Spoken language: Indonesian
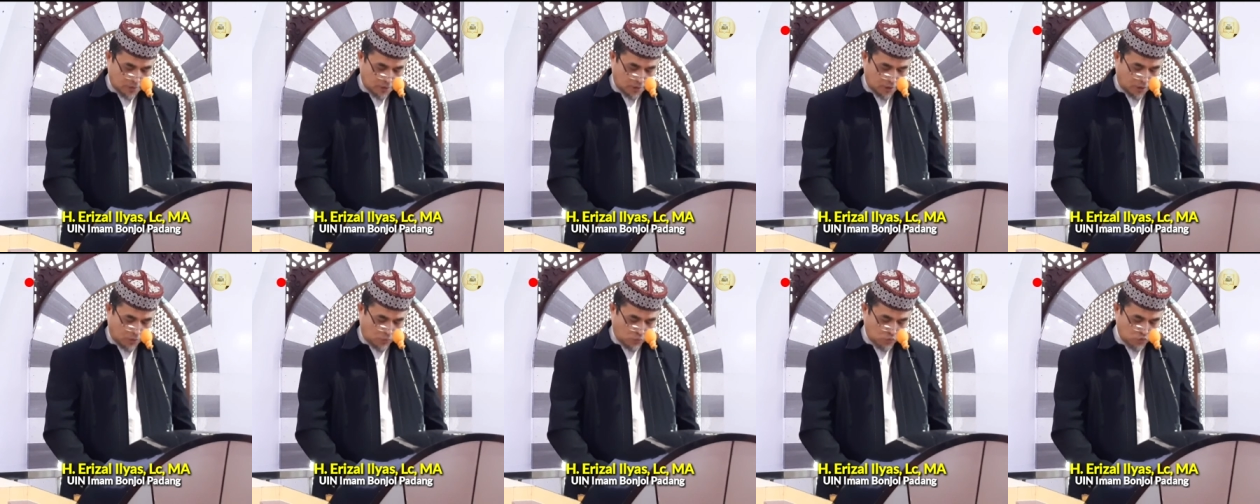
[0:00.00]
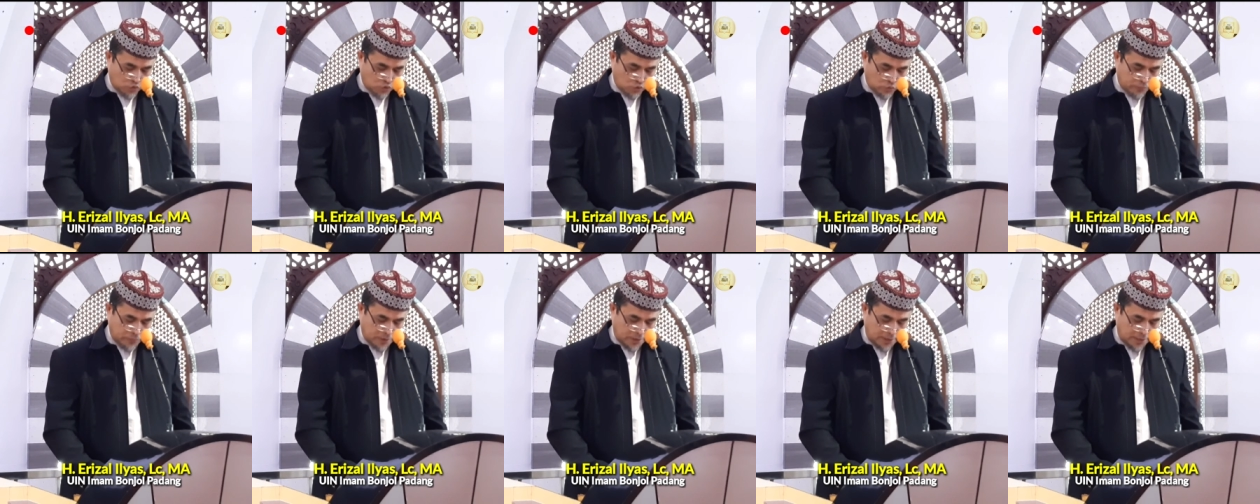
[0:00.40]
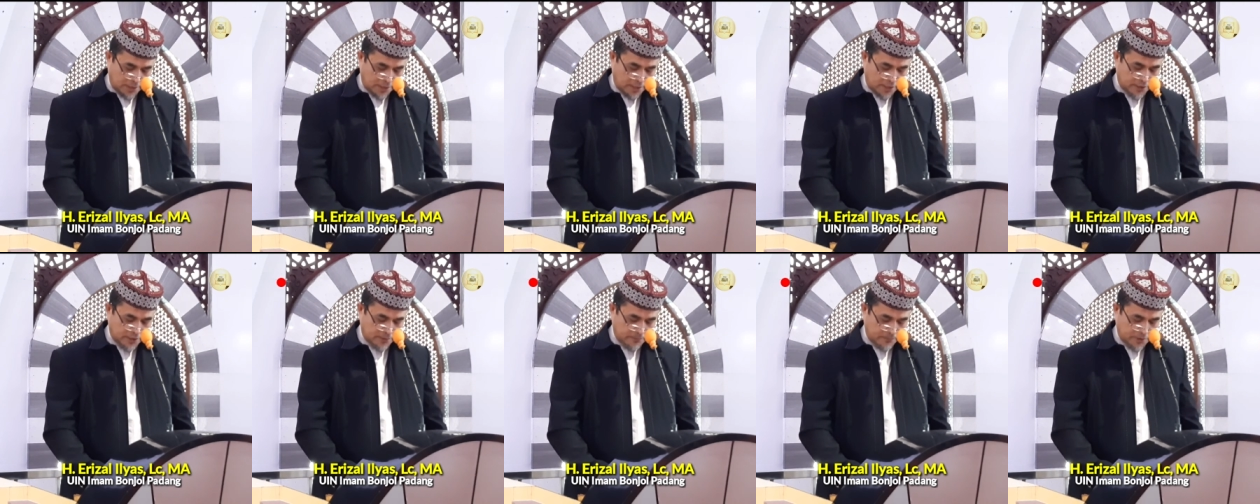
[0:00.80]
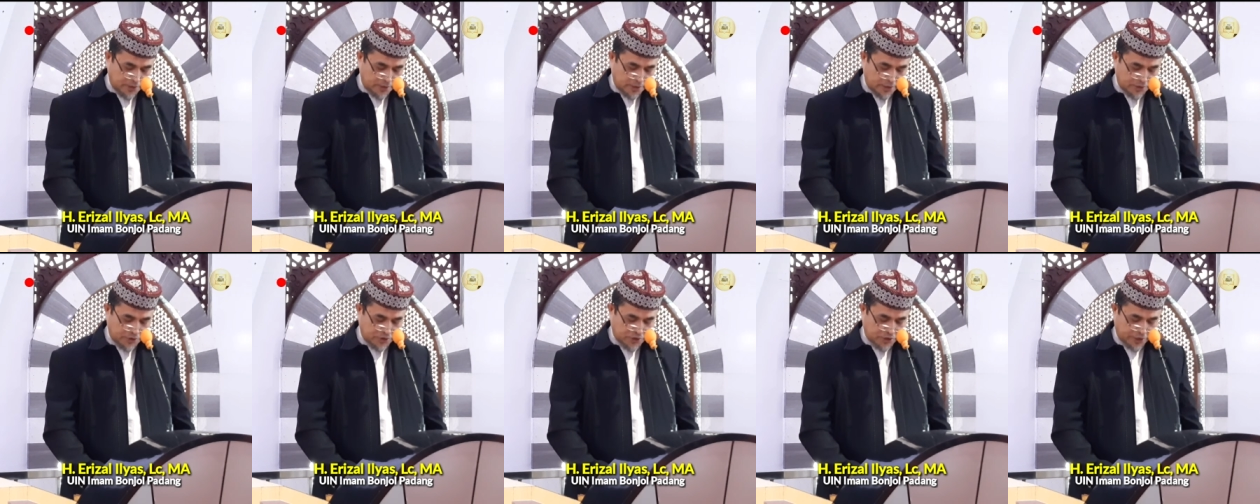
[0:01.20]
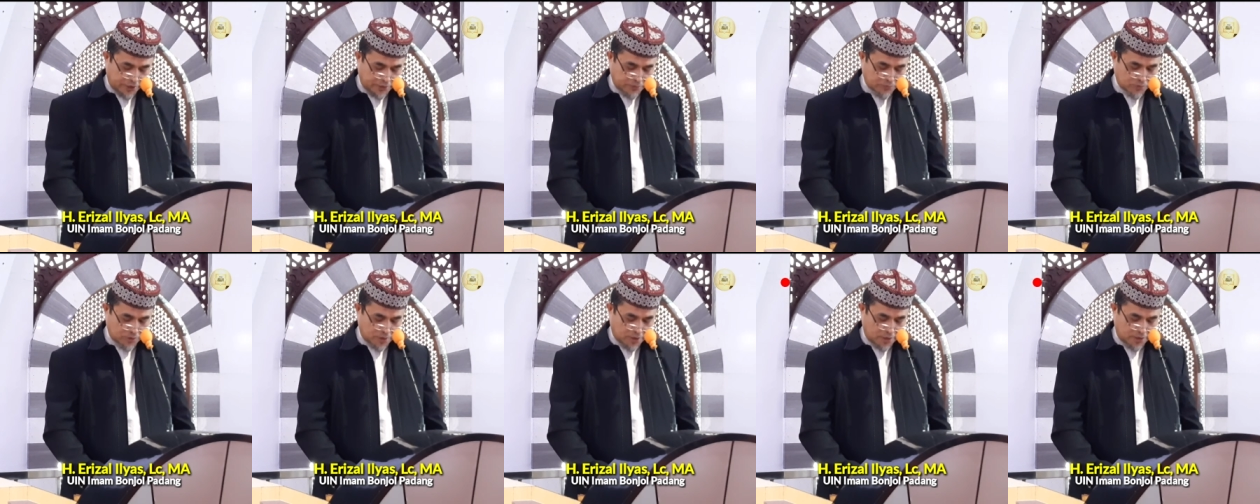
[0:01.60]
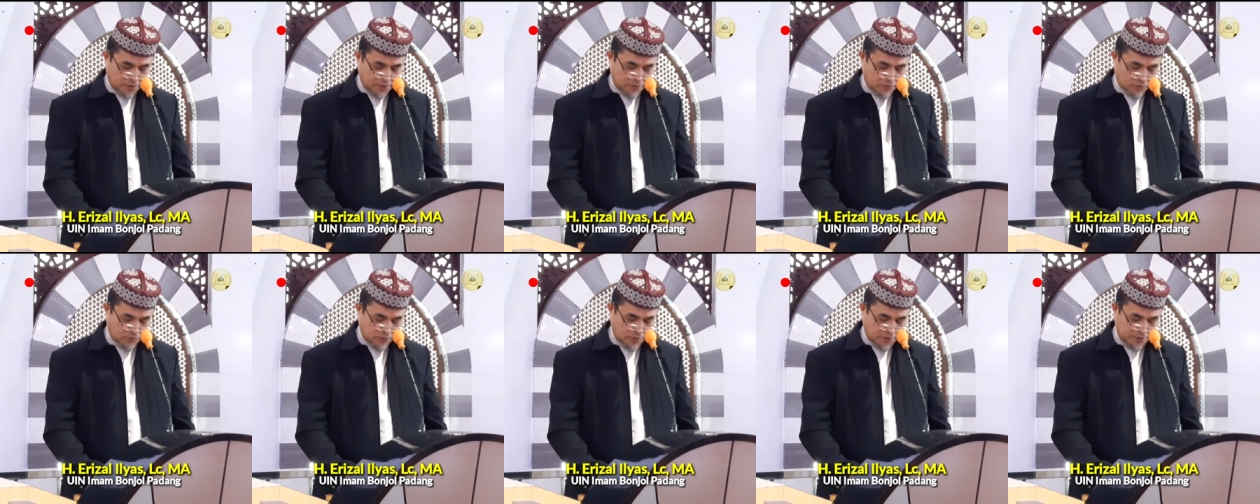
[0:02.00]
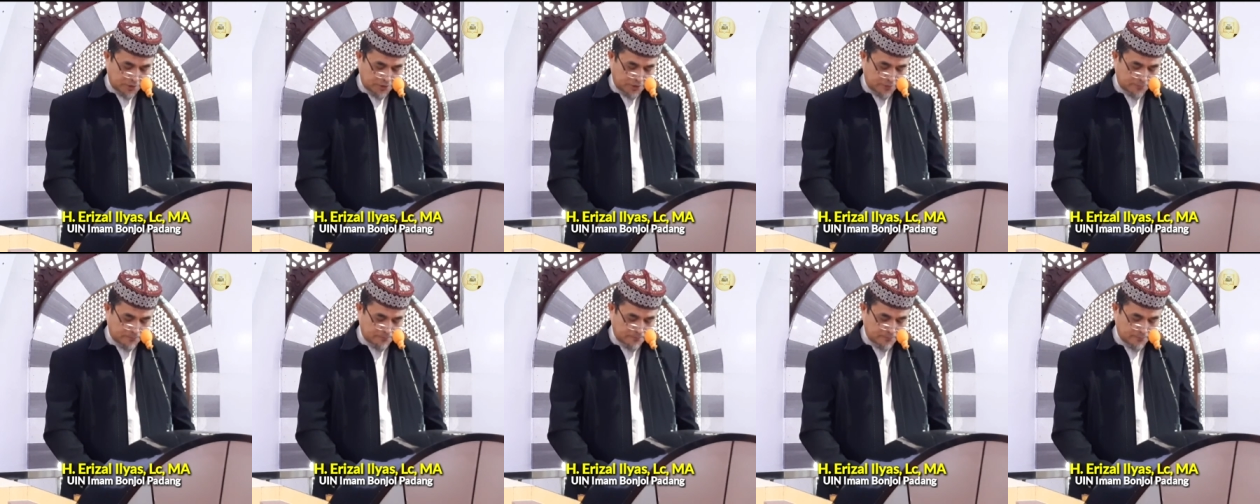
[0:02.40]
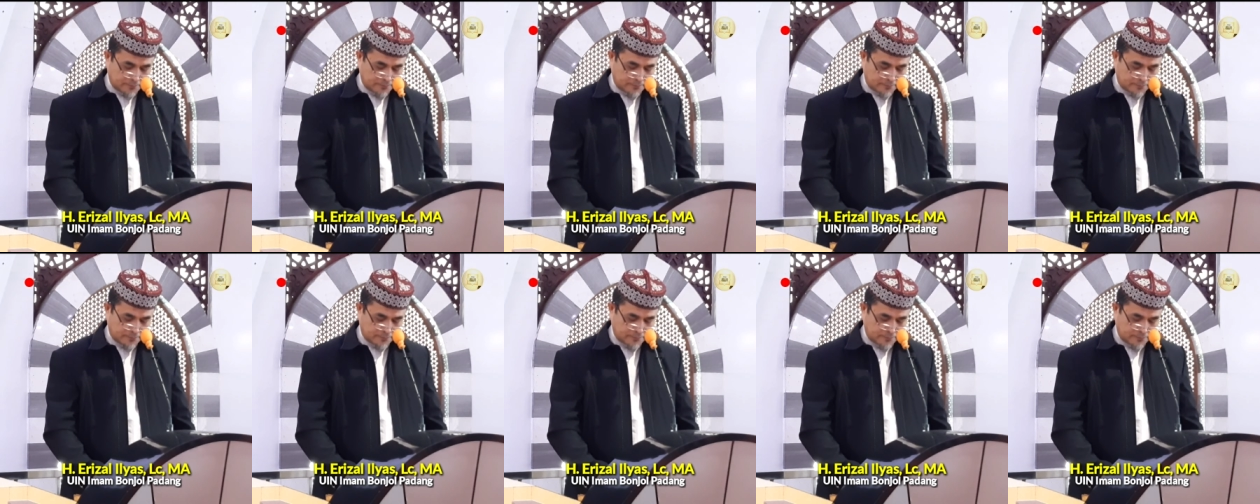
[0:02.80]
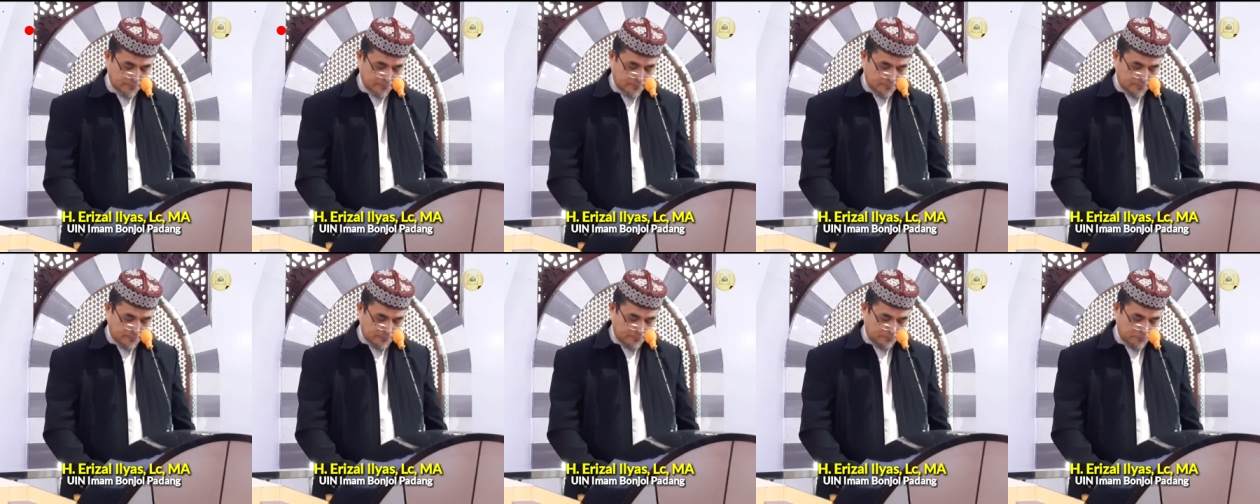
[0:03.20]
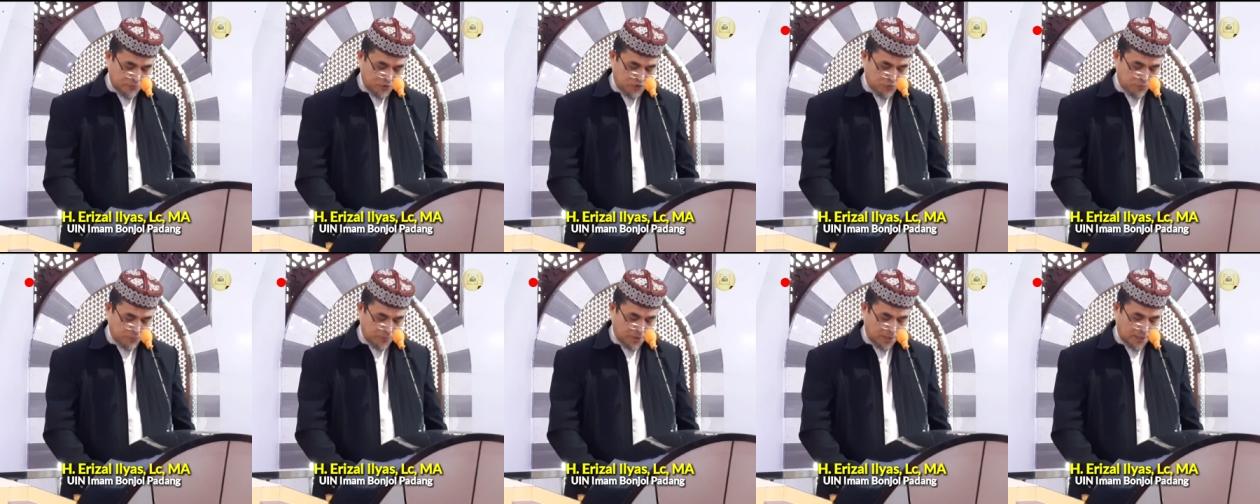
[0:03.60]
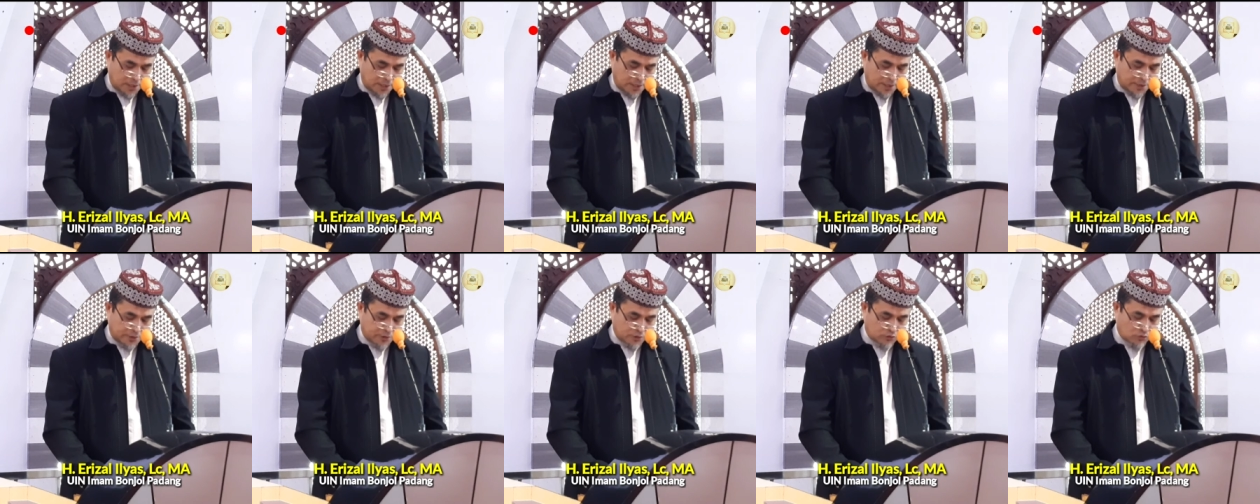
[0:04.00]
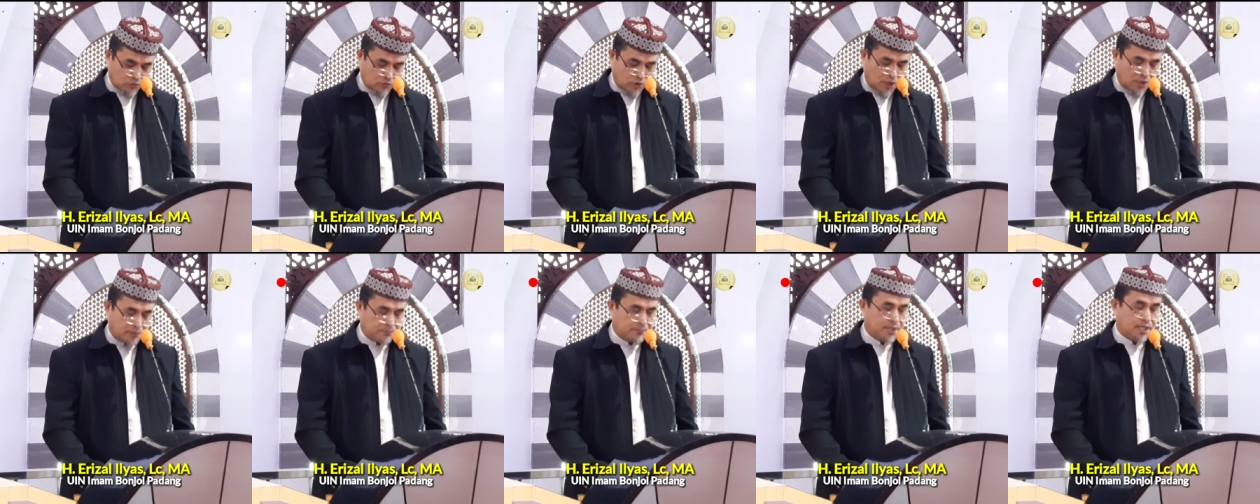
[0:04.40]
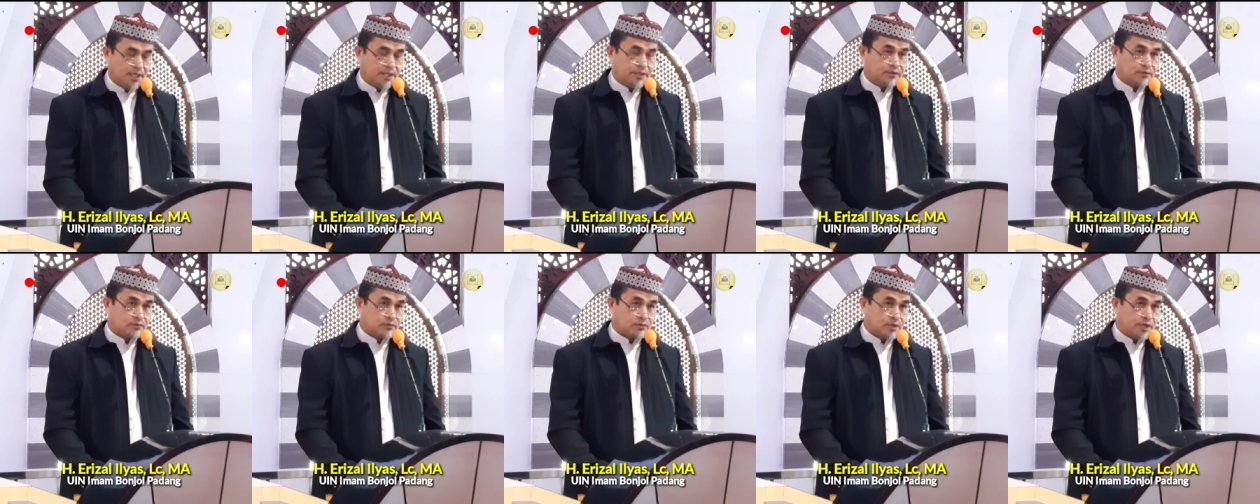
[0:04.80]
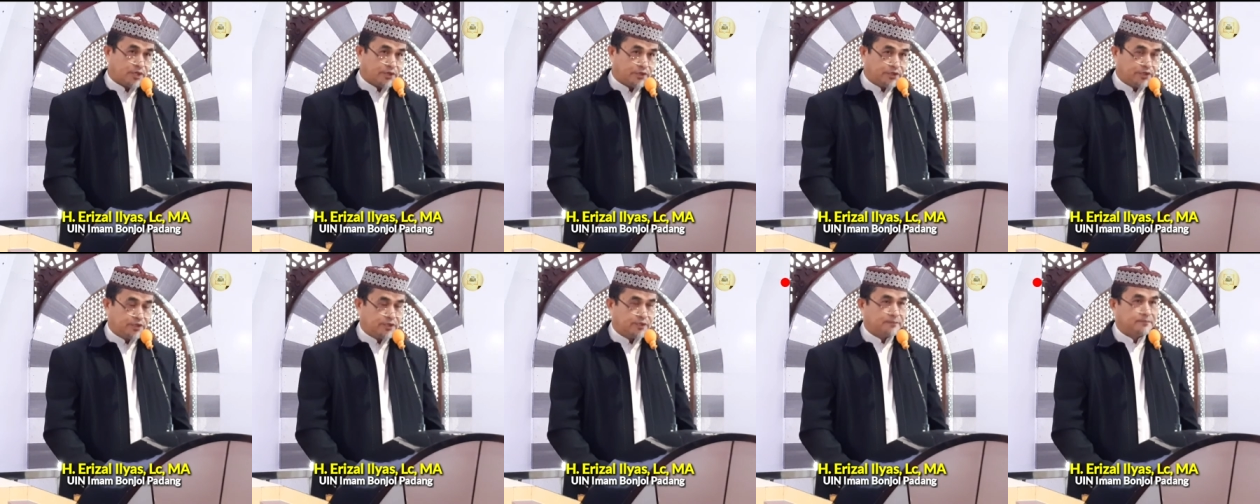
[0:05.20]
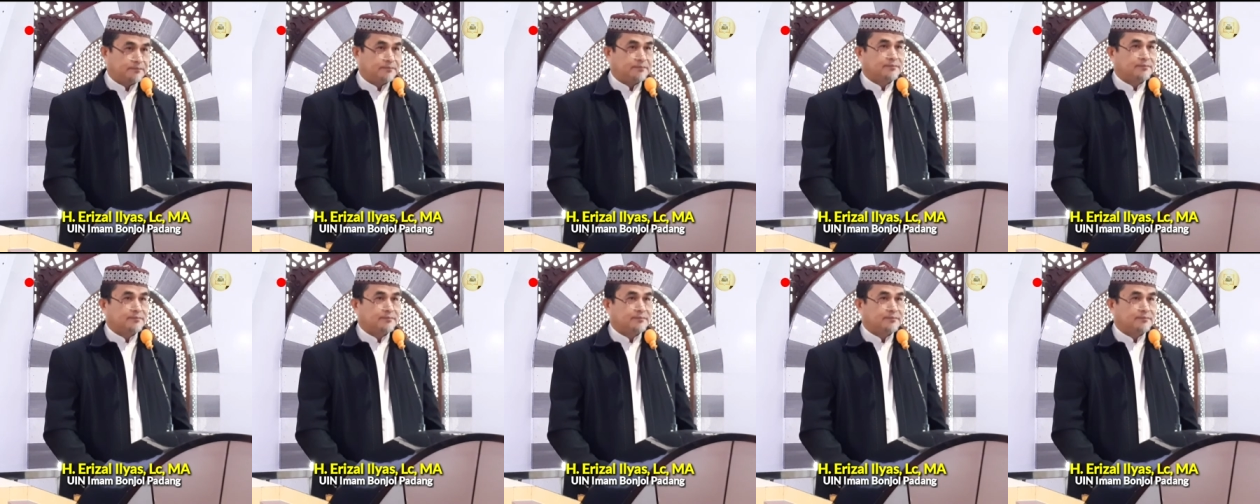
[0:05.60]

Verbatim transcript: أعوذ بالله من الشيطان الرجيم بسم الله الرحمن الرحيم